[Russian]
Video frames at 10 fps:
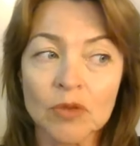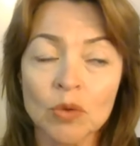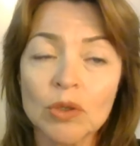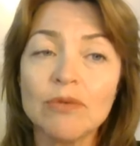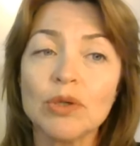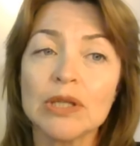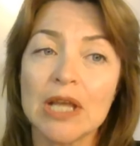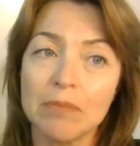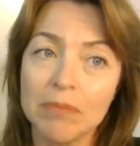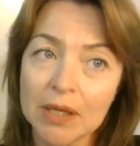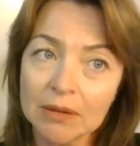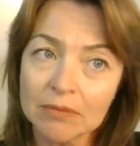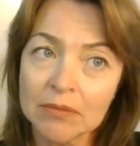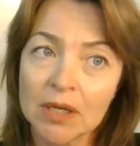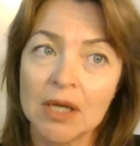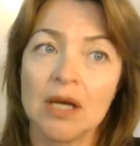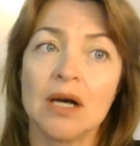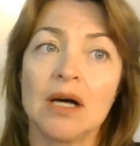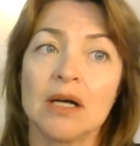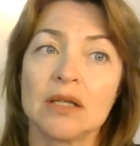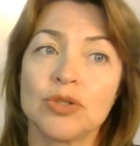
Углеводный обмен а,